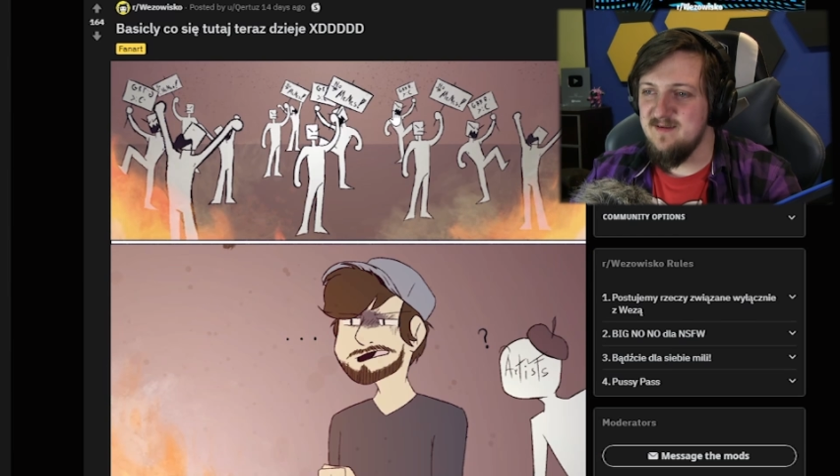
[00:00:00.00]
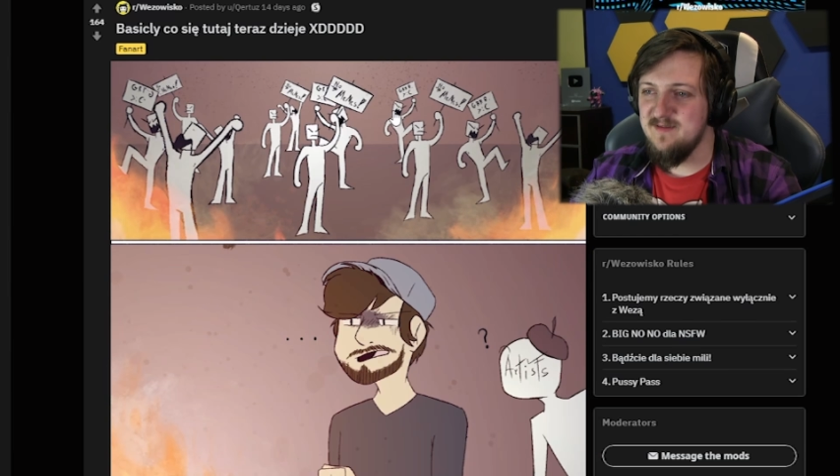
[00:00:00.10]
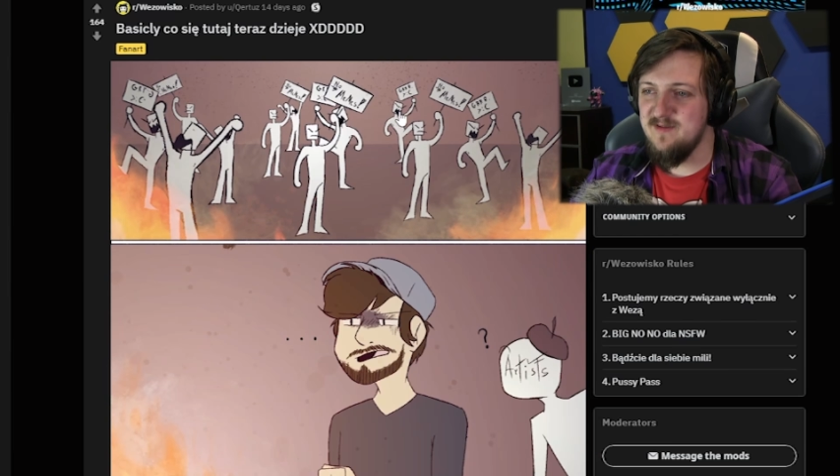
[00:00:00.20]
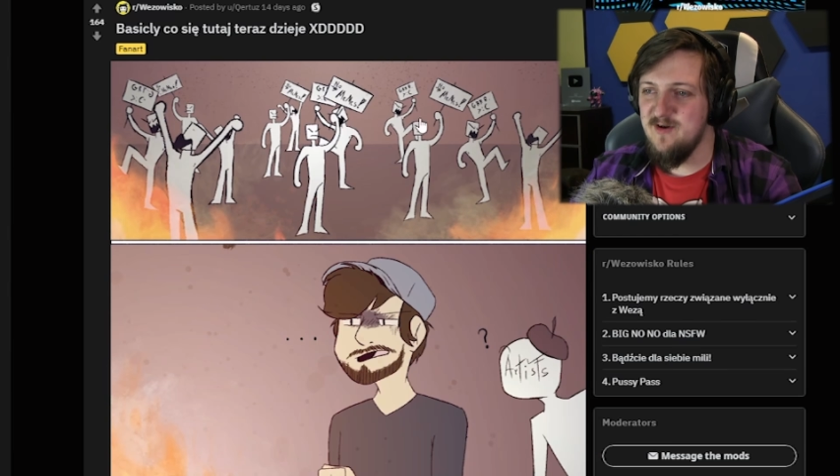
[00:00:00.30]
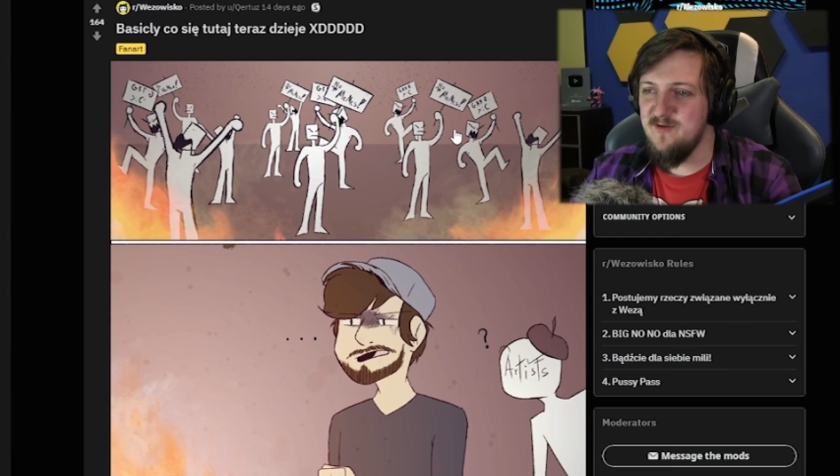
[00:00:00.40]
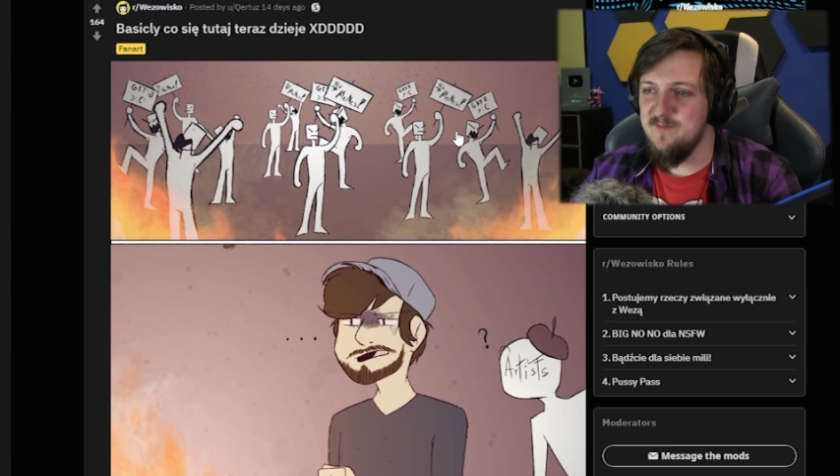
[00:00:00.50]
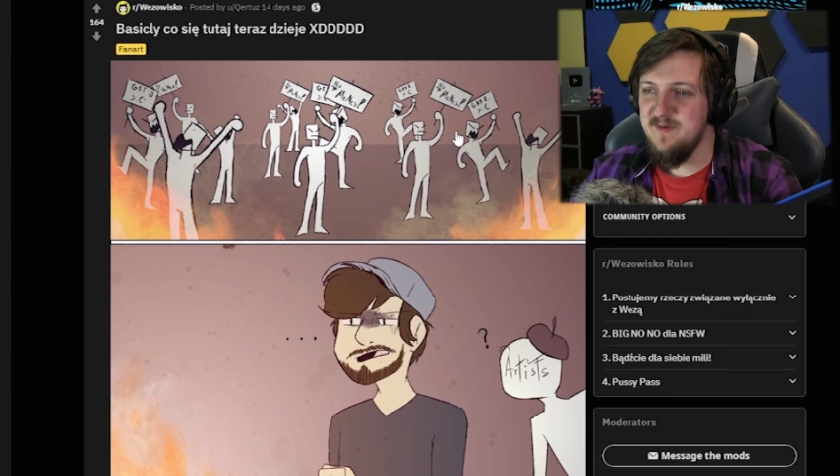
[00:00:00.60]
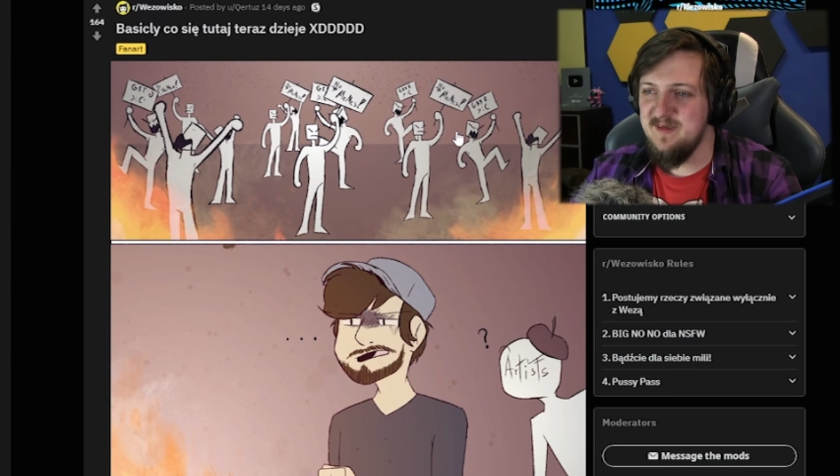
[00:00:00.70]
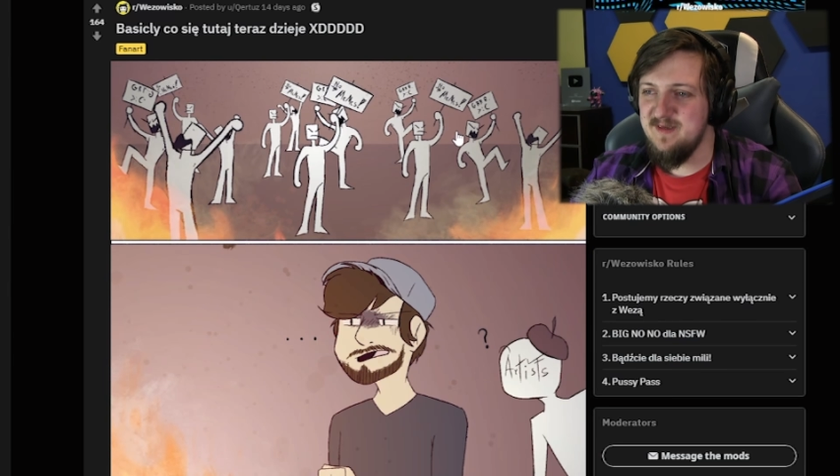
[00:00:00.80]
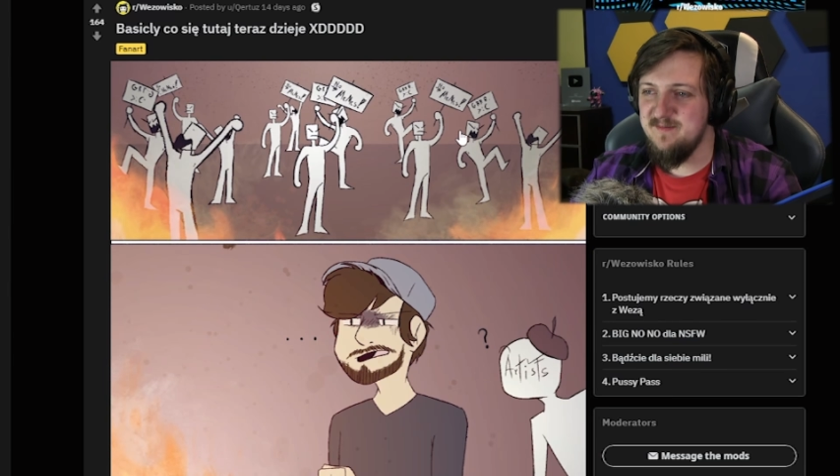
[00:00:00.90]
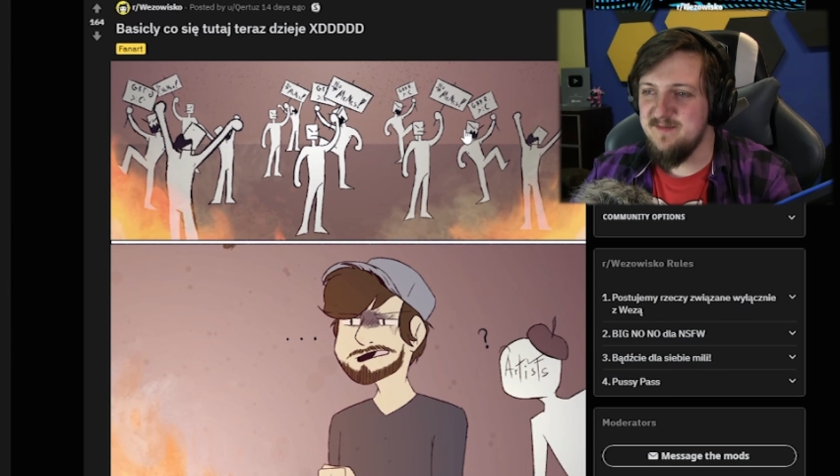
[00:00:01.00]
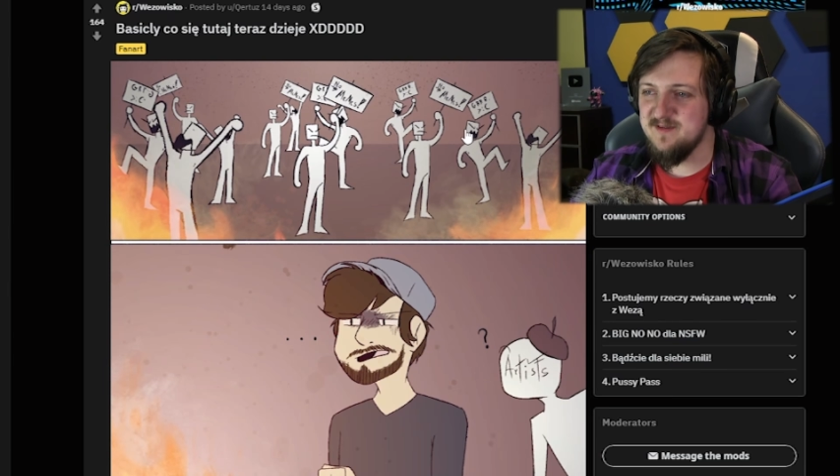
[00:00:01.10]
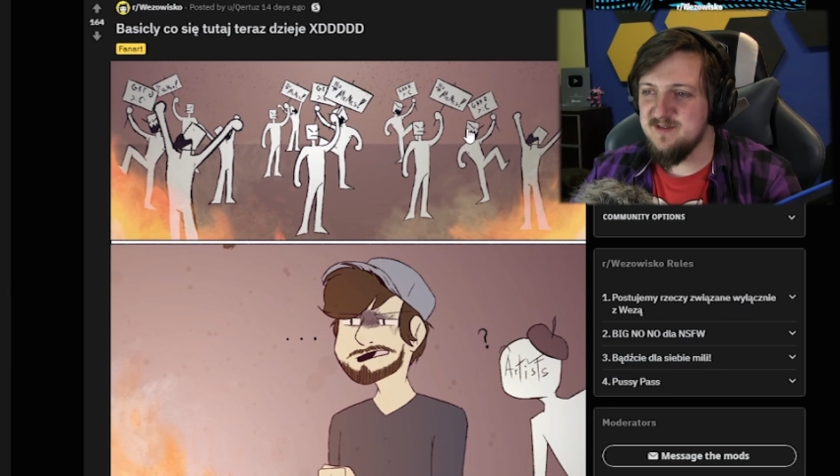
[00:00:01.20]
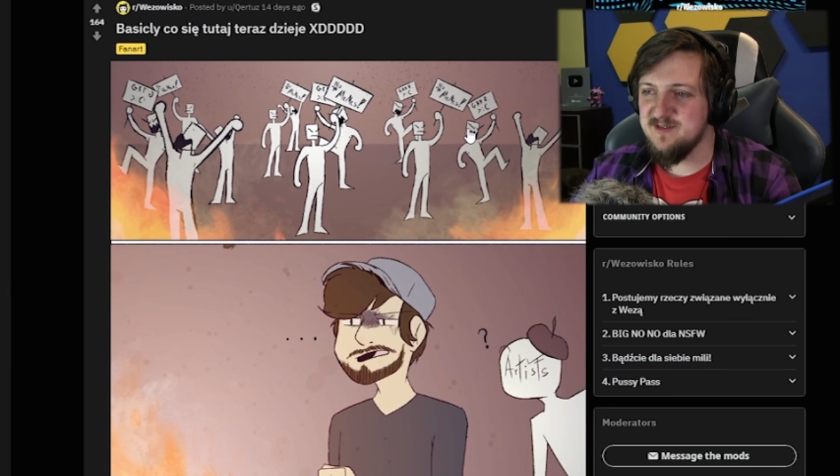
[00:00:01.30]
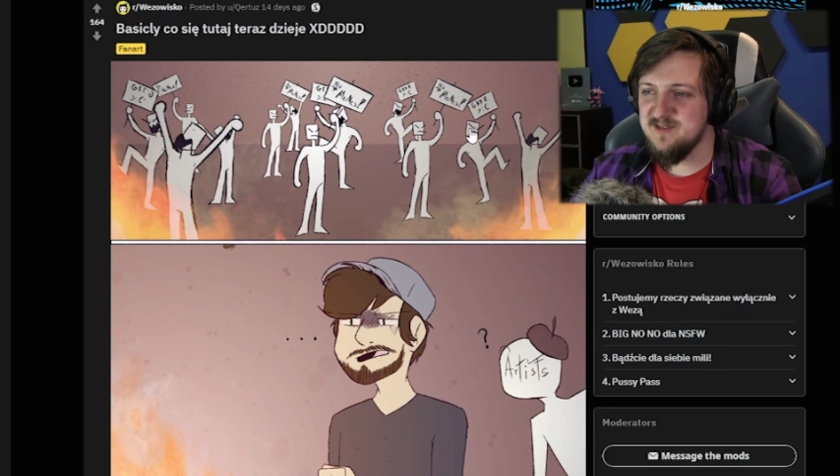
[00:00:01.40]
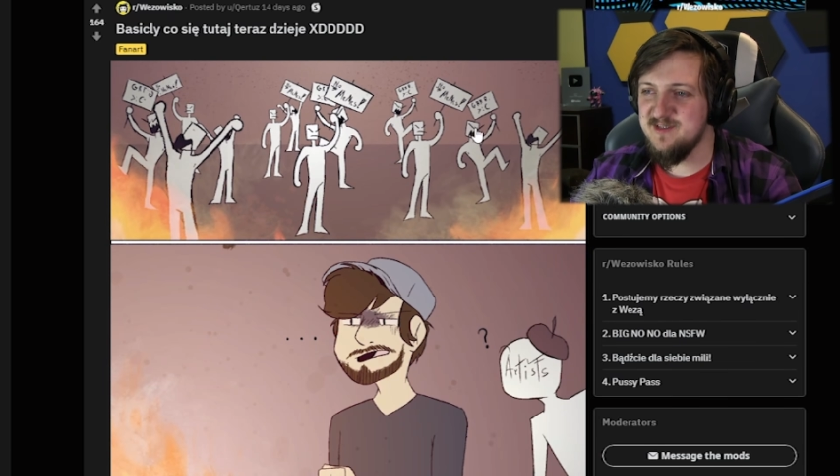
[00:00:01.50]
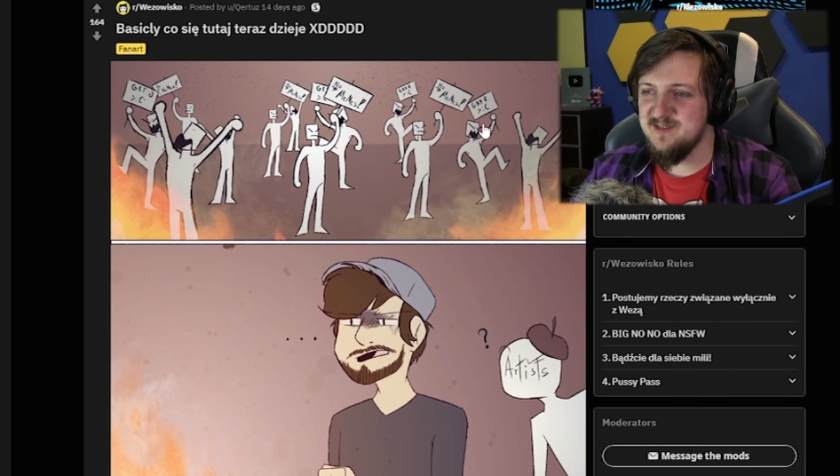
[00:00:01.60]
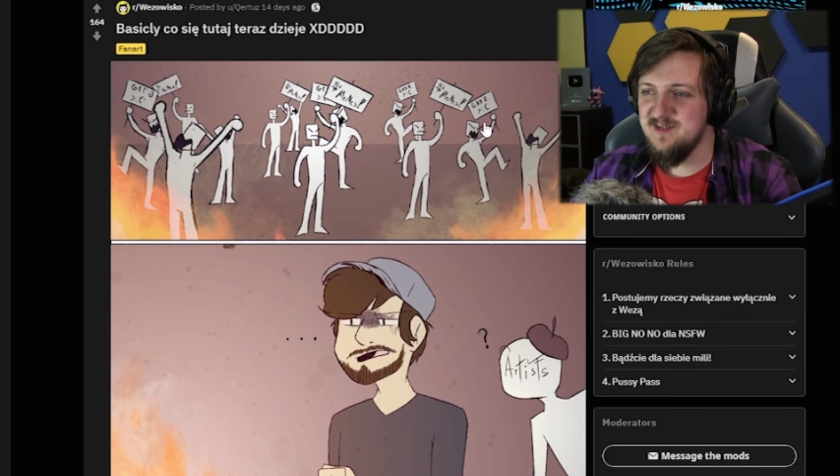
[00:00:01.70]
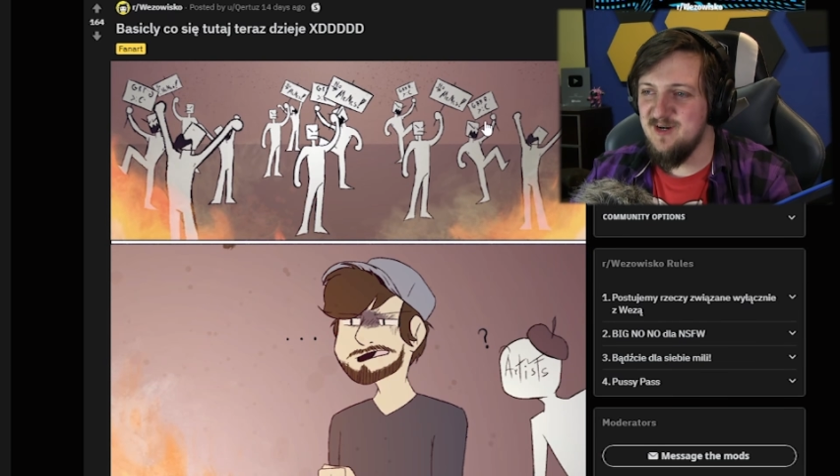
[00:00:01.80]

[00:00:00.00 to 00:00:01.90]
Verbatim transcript: Okay. No memes, grr,